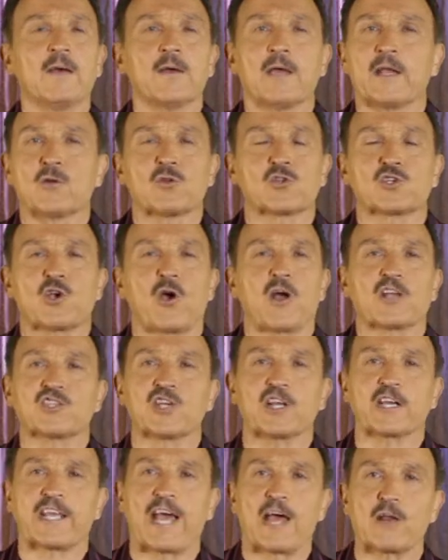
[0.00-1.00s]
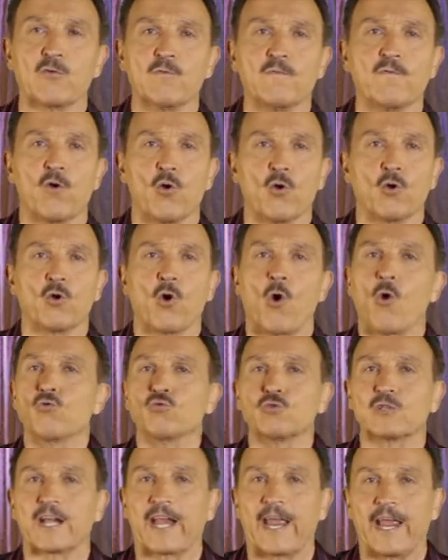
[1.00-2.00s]
eh, non so, a cercare un volo o
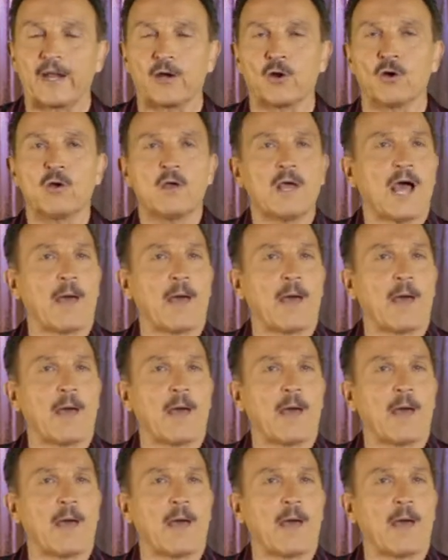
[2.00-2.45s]
un treno,